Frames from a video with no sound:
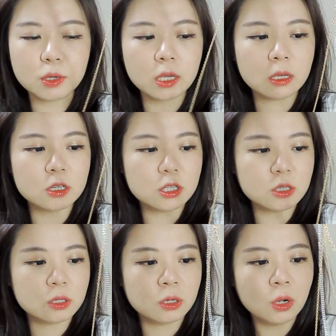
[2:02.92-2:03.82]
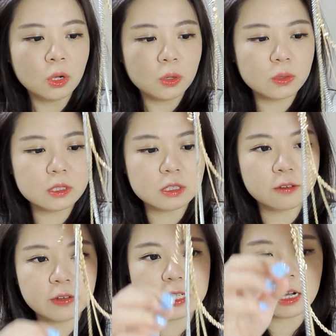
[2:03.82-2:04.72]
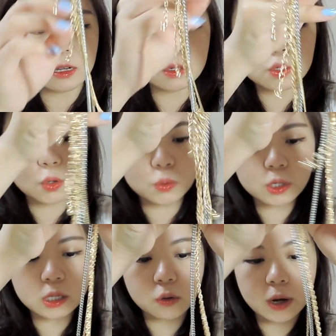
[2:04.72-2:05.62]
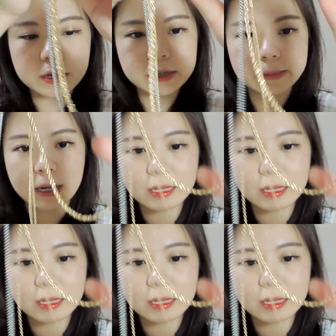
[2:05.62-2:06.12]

所以是我自己非常中意的款式吧，